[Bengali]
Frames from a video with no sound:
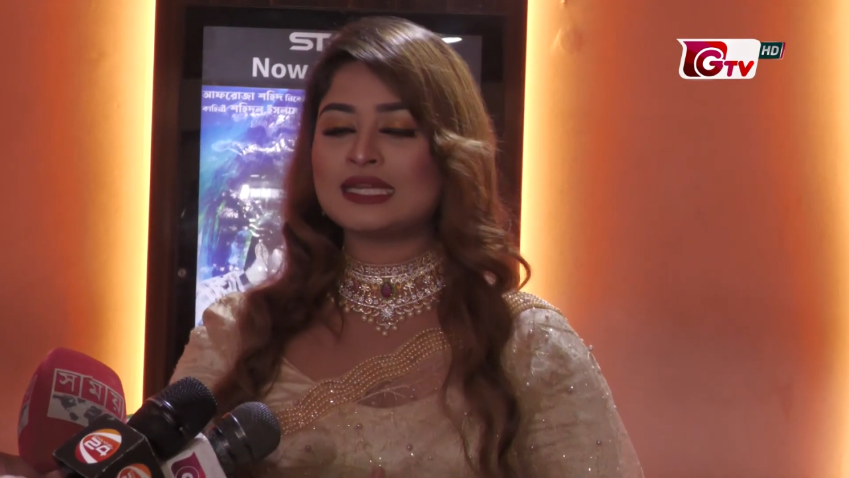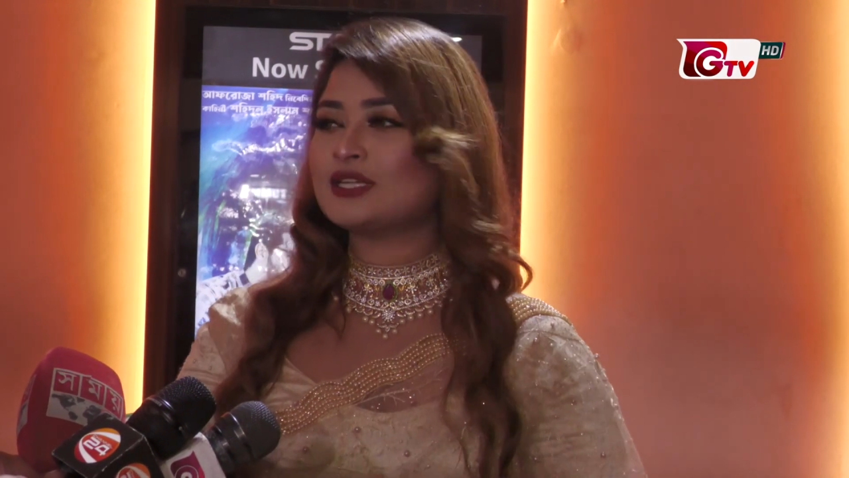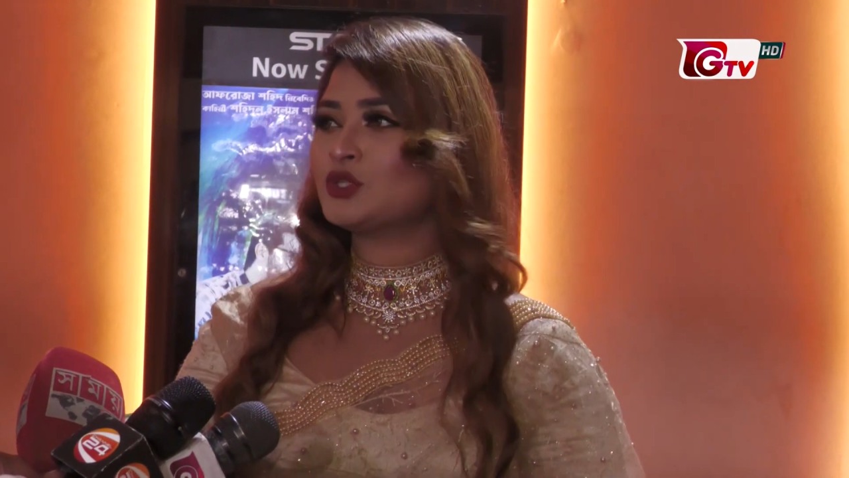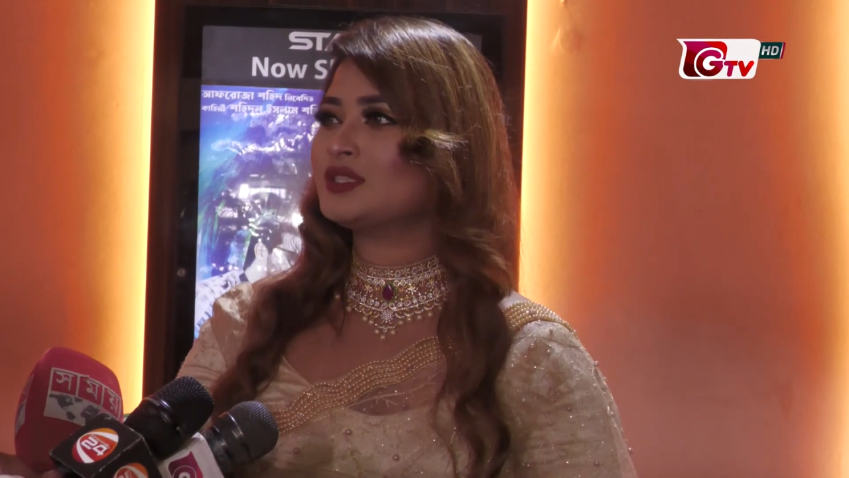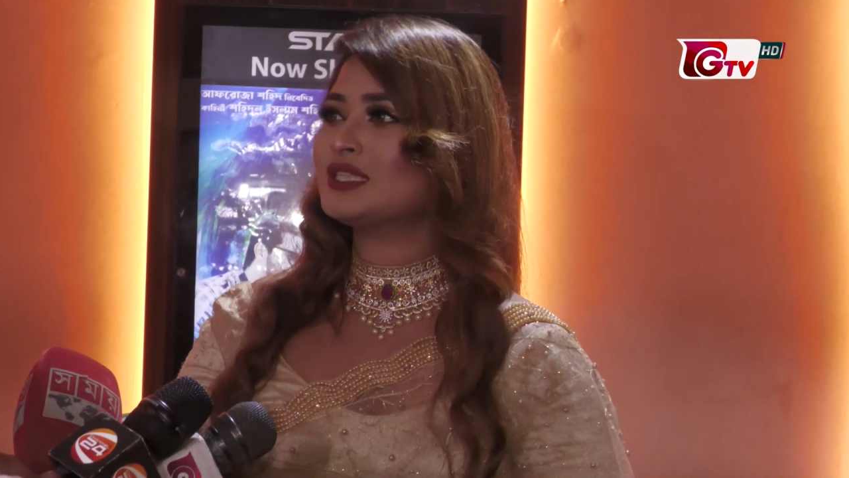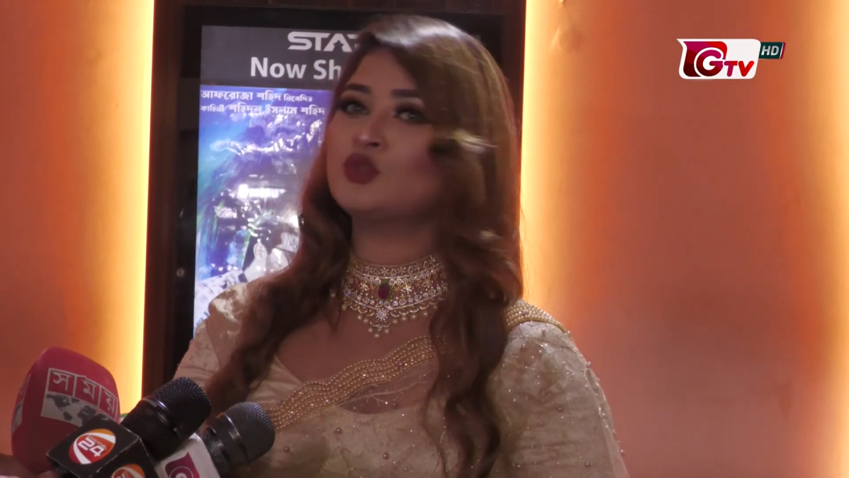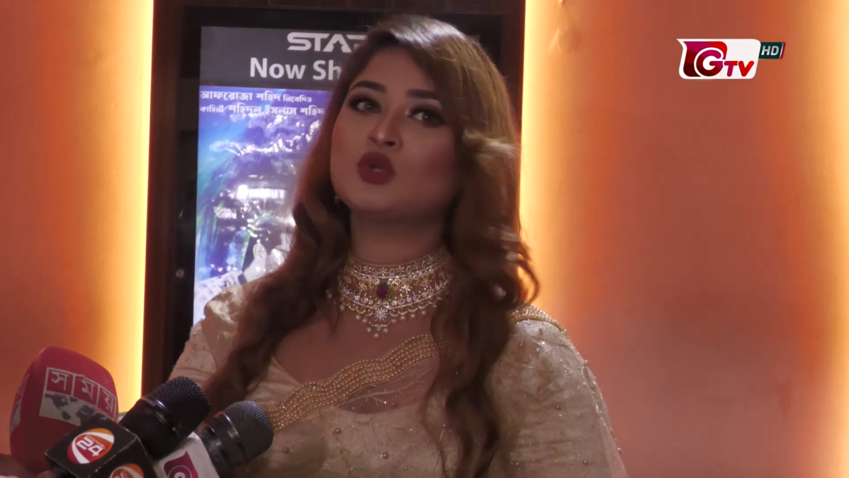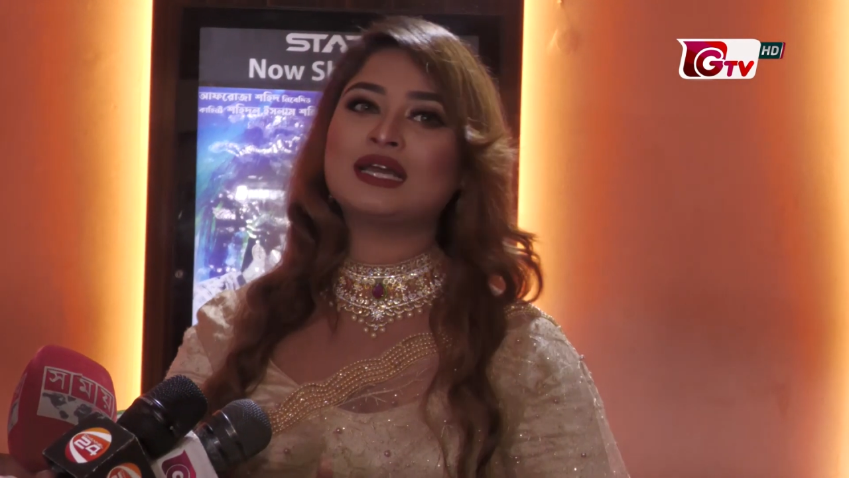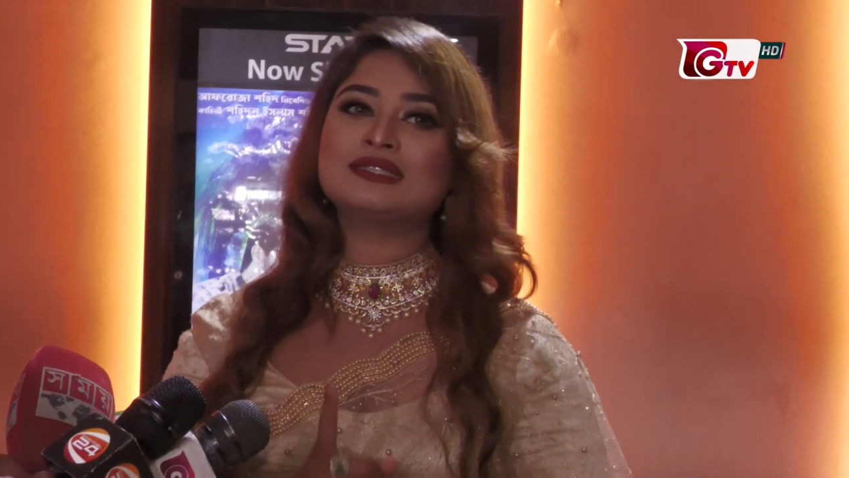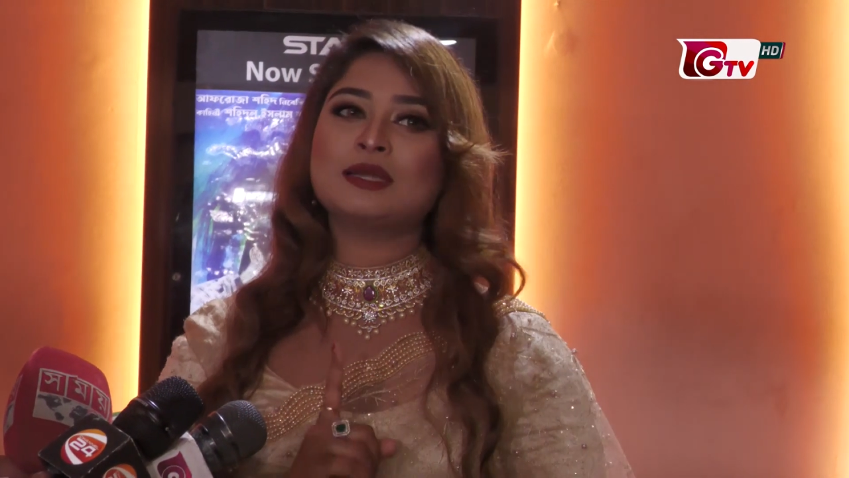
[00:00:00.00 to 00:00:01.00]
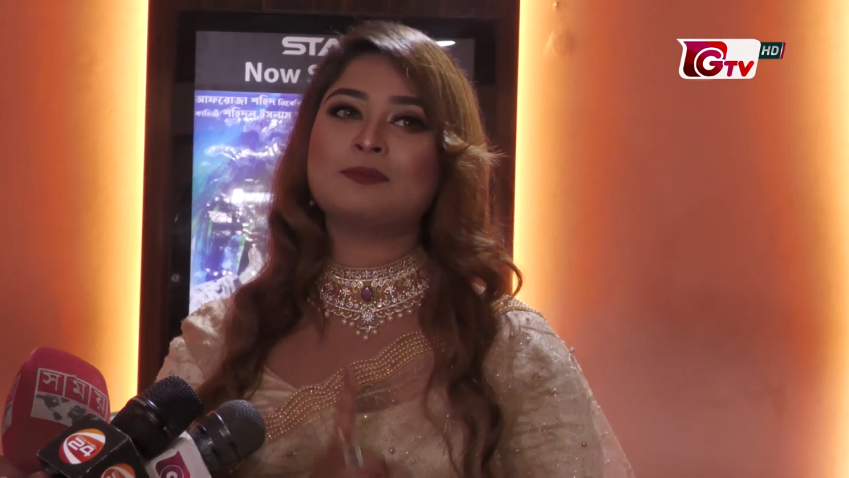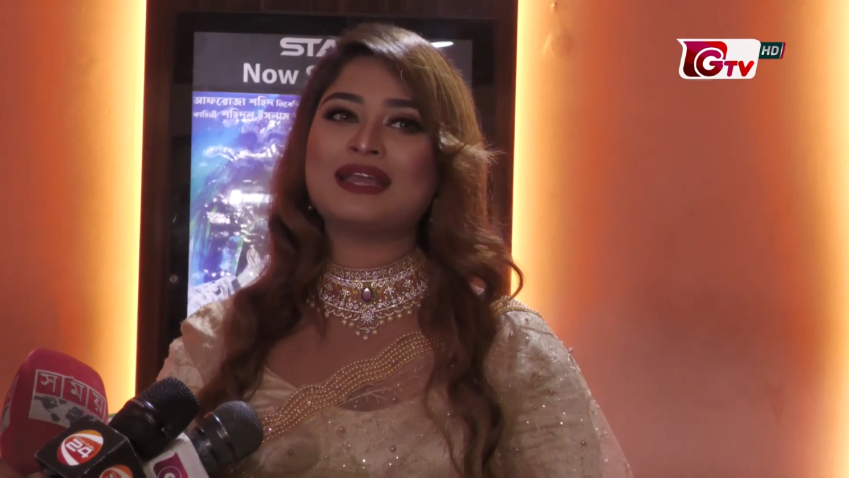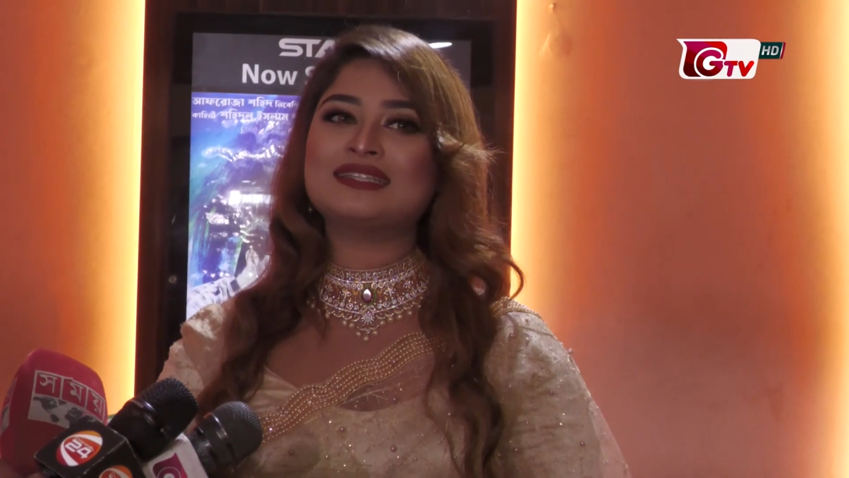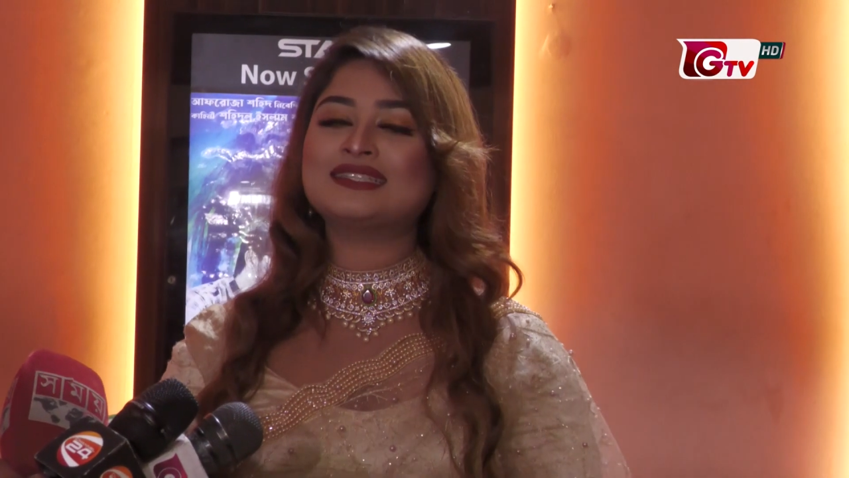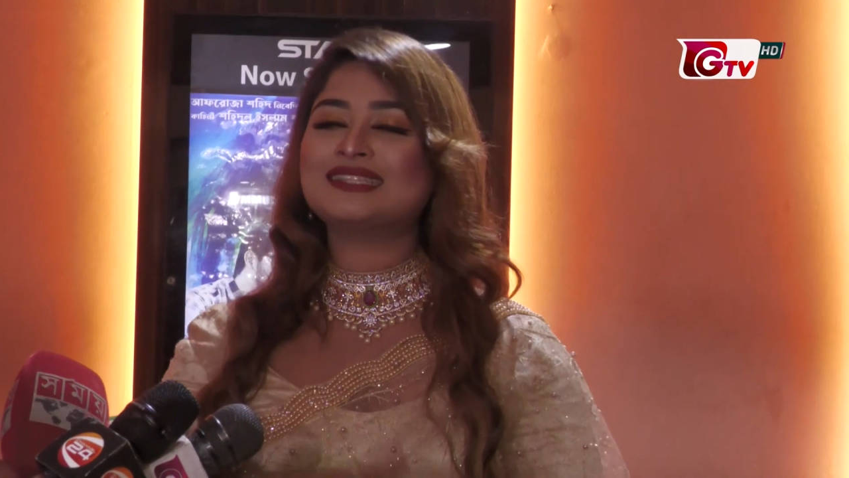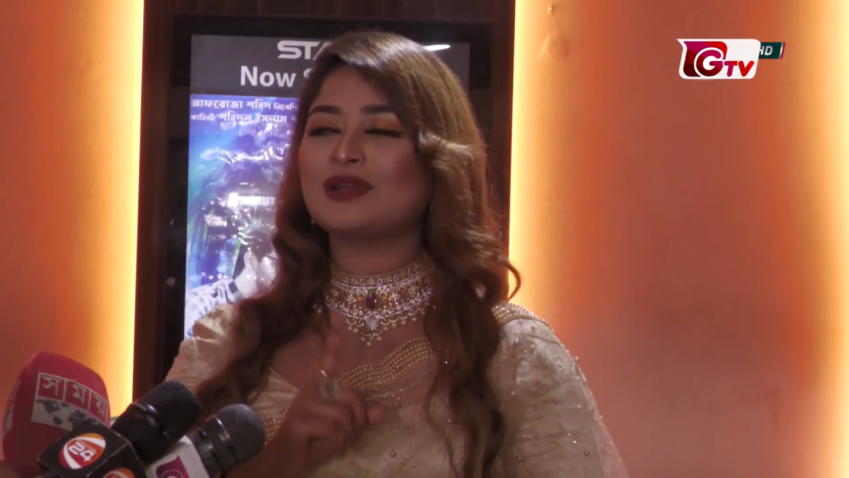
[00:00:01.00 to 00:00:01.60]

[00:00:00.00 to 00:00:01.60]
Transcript: শেষ হয়েছে দুই হাজার বাইশে